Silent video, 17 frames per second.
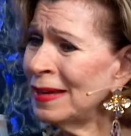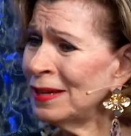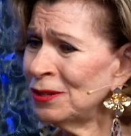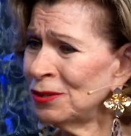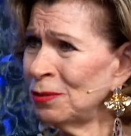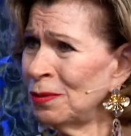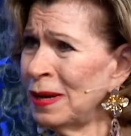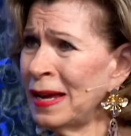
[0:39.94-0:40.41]

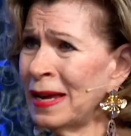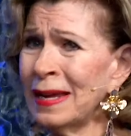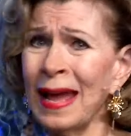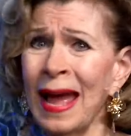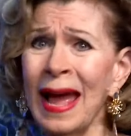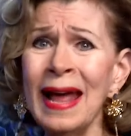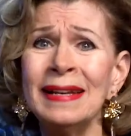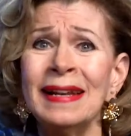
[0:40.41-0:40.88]
Спасибо,
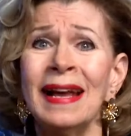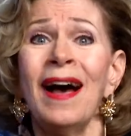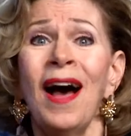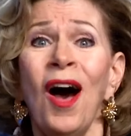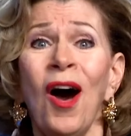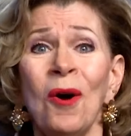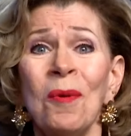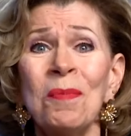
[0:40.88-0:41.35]
Рик.
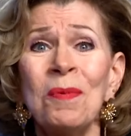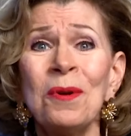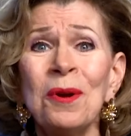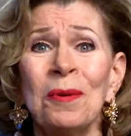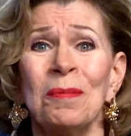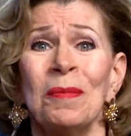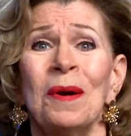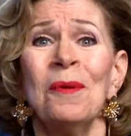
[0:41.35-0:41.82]

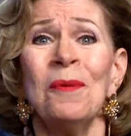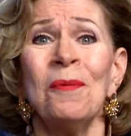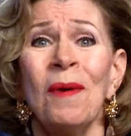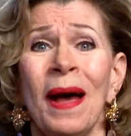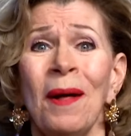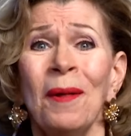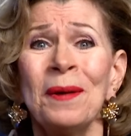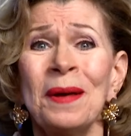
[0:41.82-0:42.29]
Домашняя
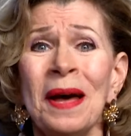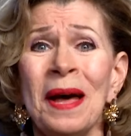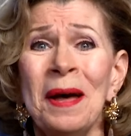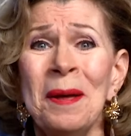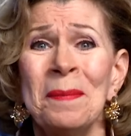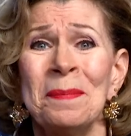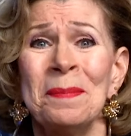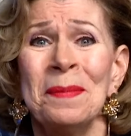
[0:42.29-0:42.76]
группа
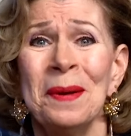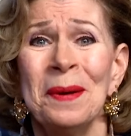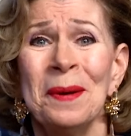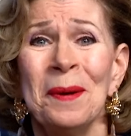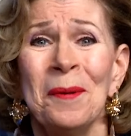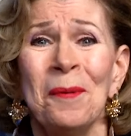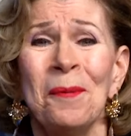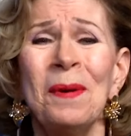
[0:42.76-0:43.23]
«Добро
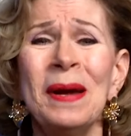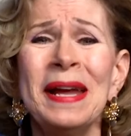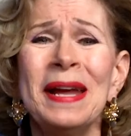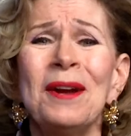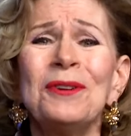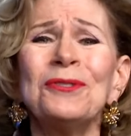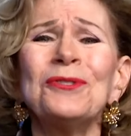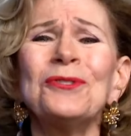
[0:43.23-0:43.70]
пожаловать».
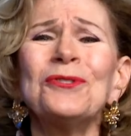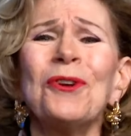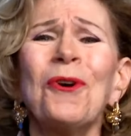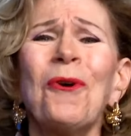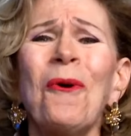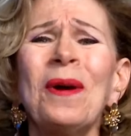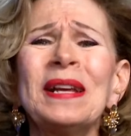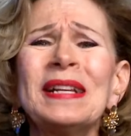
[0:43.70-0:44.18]

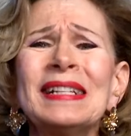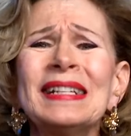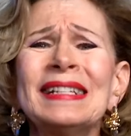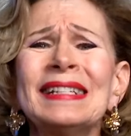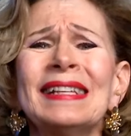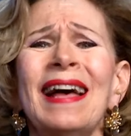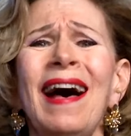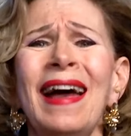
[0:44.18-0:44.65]

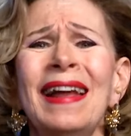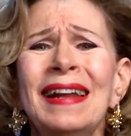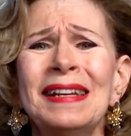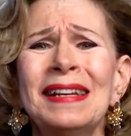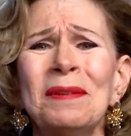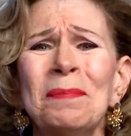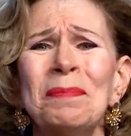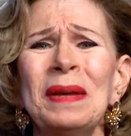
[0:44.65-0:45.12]
Мы так
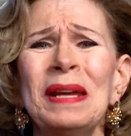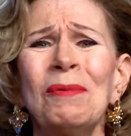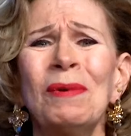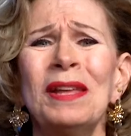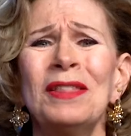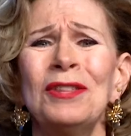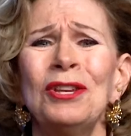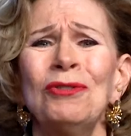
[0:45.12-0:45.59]
рады, что
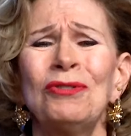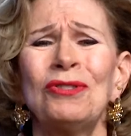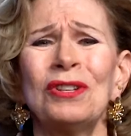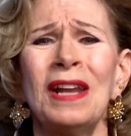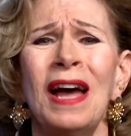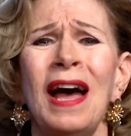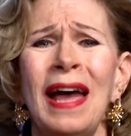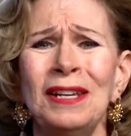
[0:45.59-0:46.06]
вы с
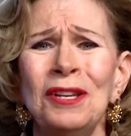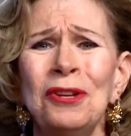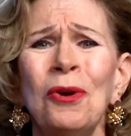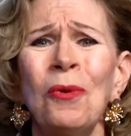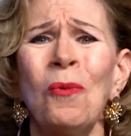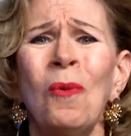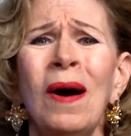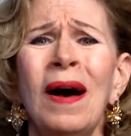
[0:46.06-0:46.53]
нами,
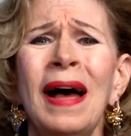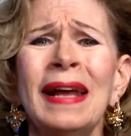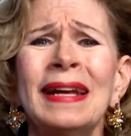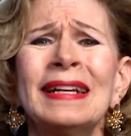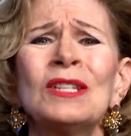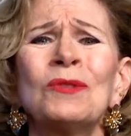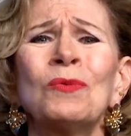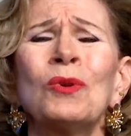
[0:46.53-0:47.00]

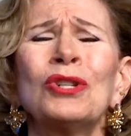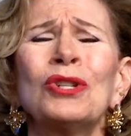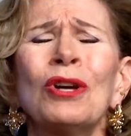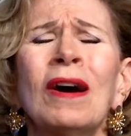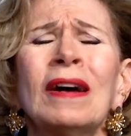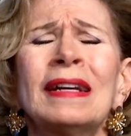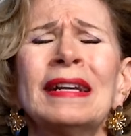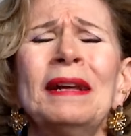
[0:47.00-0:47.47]

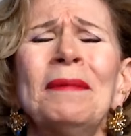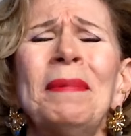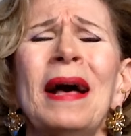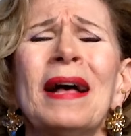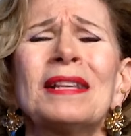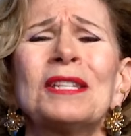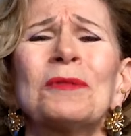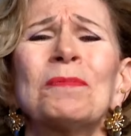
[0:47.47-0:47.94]
потому что
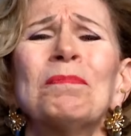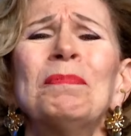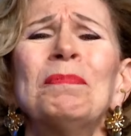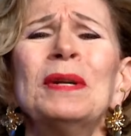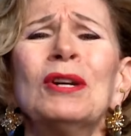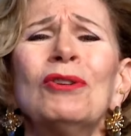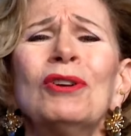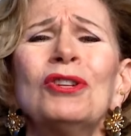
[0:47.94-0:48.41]
мы
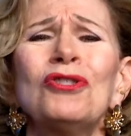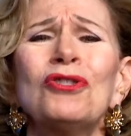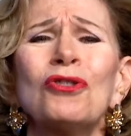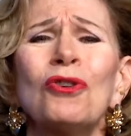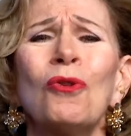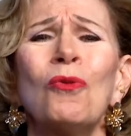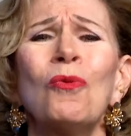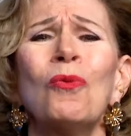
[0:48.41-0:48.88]
говорим о
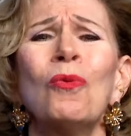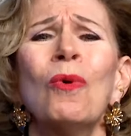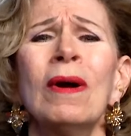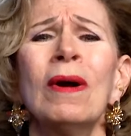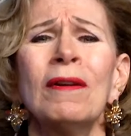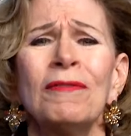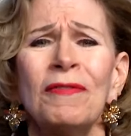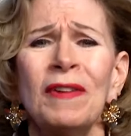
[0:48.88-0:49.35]
духовном
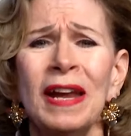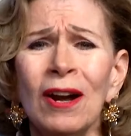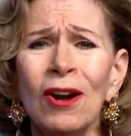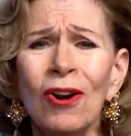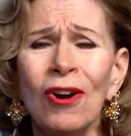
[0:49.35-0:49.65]
оружии.